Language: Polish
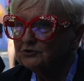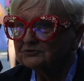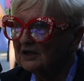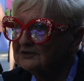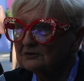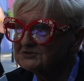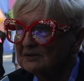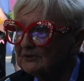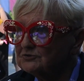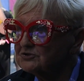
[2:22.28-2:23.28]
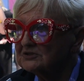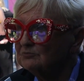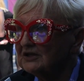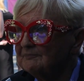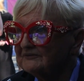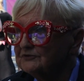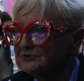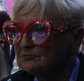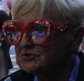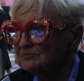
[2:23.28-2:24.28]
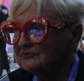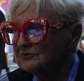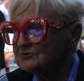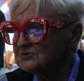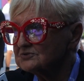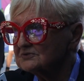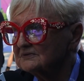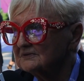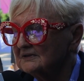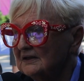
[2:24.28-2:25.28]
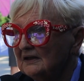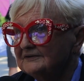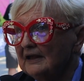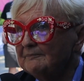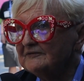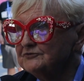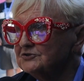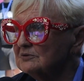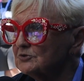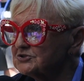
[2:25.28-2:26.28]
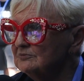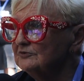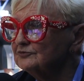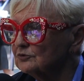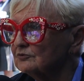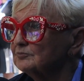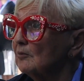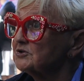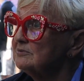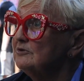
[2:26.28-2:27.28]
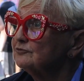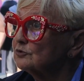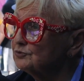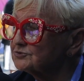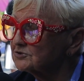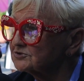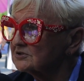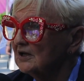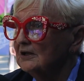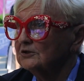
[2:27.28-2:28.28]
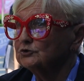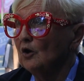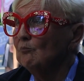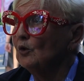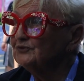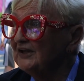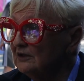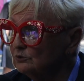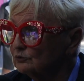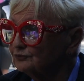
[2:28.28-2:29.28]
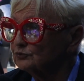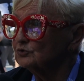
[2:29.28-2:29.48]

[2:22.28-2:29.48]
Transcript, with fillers: Do takiego samego systemu na pewno nie możemy wrócić. Na pewno nie możemy, wró możemy wrócić do modelu, w